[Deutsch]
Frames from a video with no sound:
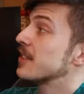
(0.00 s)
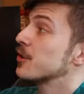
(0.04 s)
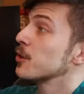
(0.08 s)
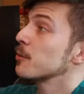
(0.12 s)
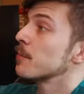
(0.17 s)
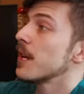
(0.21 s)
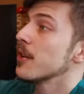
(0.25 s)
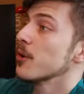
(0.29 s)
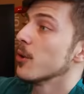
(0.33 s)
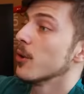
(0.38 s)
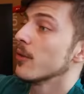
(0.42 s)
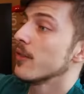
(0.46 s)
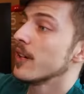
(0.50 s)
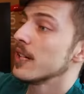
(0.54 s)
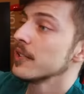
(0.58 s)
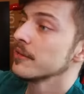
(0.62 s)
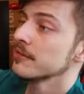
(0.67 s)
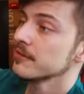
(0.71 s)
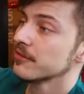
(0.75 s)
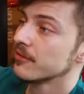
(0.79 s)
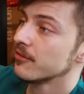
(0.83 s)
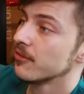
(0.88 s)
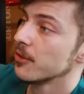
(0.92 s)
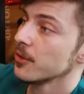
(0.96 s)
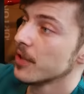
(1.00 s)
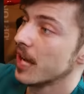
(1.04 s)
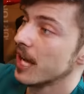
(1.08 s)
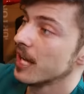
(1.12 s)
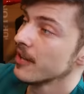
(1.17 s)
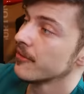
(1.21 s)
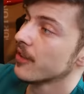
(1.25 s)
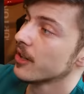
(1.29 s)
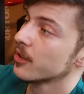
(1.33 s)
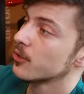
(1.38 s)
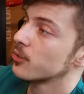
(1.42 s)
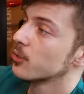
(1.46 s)
Supernova von
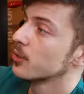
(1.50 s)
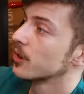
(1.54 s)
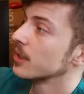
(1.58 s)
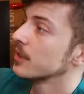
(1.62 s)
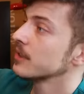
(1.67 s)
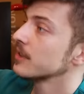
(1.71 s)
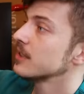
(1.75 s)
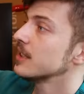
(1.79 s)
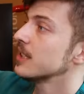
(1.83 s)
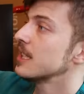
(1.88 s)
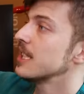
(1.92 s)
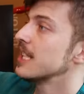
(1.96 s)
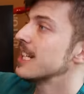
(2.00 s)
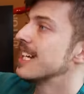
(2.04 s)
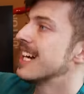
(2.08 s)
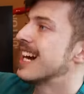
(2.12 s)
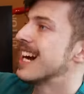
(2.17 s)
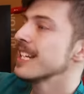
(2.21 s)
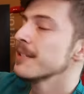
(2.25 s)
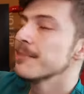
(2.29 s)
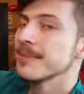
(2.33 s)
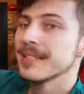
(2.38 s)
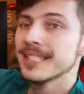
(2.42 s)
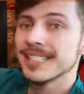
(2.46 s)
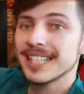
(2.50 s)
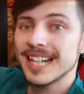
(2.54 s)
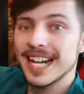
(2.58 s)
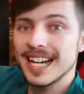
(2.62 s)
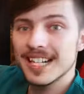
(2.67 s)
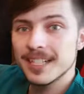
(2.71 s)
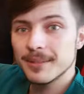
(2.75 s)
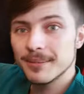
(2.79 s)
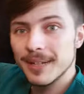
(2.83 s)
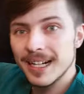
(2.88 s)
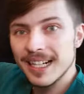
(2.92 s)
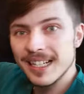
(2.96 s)
Alpha Cool hat mich
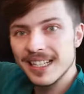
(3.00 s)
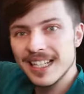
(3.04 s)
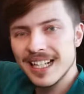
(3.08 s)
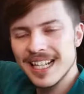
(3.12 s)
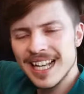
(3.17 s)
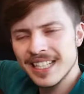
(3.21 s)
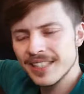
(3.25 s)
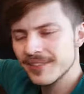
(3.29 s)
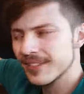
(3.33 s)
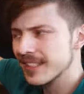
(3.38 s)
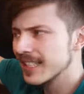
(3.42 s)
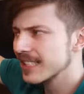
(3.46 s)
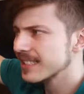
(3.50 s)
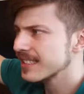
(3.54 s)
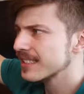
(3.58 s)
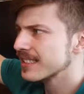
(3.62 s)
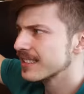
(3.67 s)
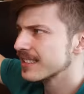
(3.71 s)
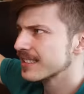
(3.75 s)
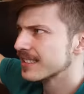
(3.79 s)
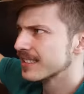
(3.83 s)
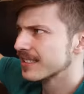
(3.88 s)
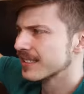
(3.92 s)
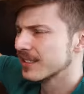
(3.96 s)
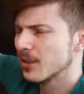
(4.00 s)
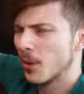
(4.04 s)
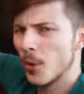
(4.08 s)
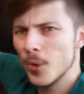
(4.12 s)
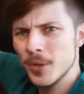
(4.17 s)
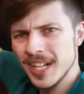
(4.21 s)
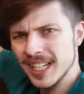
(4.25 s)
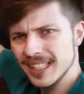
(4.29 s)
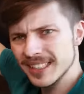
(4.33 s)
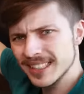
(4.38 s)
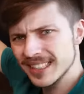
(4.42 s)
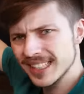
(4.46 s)
gerade mal etwa
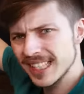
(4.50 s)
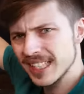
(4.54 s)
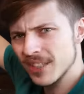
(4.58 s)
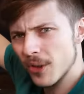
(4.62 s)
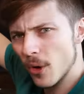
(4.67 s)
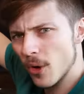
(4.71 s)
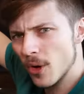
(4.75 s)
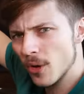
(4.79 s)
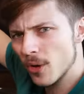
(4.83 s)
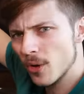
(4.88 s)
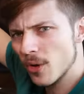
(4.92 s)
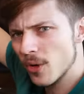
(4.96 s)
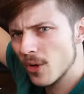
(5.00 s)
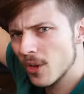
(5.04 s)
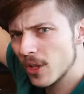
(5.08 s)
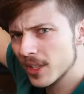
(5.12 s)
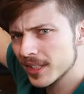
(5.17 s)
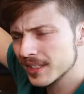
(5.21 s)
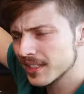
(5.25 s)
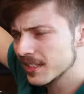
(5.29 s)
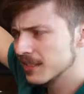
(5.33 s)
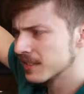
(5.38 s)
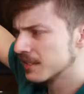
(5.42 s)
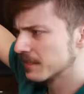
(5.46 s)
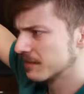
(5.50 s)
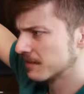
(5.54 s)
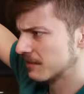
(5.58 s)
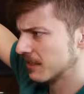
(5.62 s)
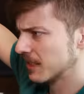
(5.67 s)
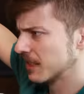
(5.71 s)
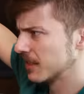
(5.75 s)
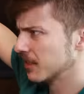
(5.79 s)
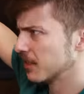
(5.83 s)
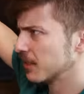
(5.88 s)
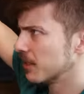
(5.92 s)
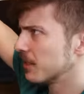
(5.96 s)
110 Euro gekostet,
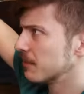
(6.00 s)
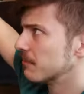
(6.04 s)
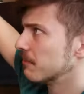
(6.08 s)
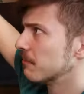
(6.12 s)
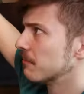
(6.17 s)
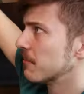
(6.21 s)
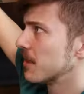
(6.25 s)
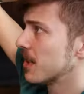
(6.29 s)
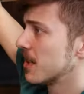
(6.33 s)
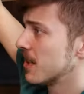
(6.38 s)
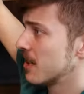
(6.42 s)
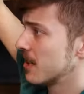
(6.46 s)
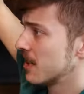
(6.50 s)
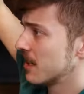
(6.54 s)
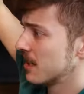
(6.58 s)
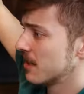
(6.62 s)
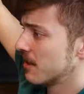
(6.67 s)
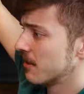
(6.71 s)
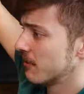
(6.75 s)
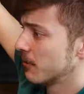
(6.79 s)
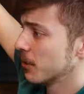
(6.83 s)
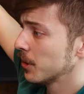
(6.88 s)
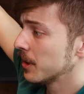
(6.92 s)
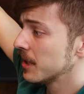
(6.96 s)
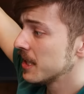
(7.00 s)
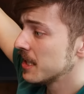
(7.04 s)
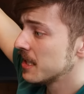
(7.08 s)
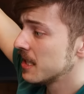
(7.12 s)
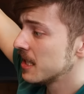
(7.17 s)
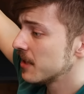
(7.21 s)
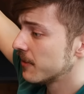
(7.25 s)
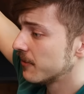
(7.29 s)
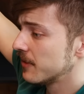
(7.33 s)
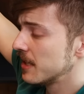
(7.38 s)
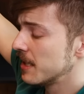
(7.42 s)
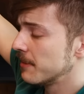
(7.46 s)
also wirklich
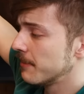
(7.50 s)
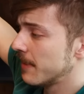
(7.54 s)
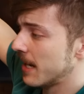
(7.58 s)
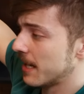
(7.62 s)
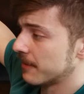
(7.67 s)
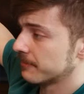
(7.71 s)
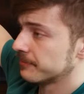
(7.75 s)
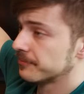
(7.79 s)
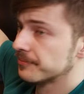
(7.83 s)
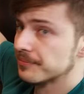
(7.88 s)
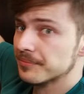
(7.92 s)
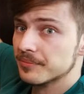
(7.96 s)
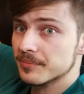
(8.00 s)
nicht viel mehr.